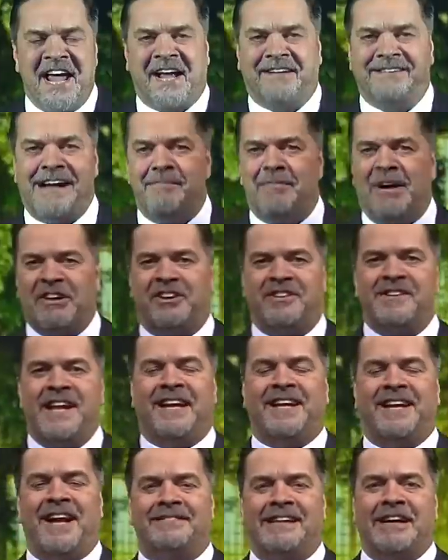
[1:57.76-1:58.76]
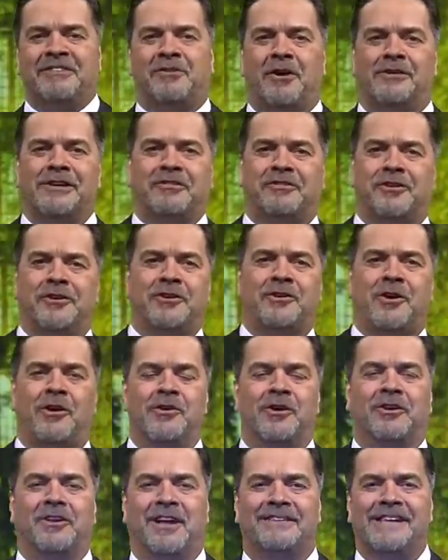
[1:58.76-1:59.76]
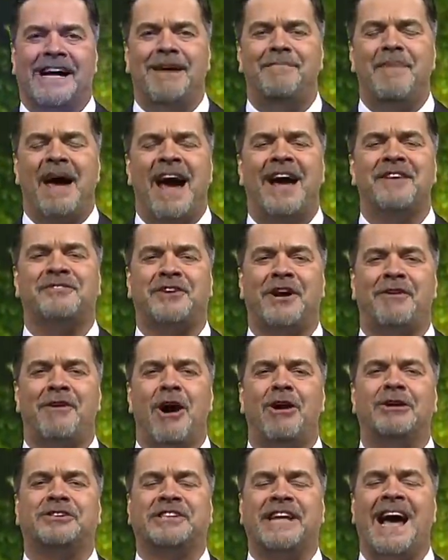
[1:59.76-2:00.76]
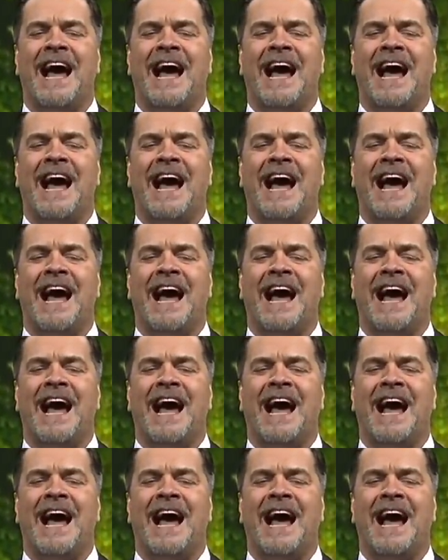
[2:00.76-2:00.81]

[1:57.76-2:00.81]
ekran başındakilere sonra sıradık konuklara. Beyaz Şov'a hoş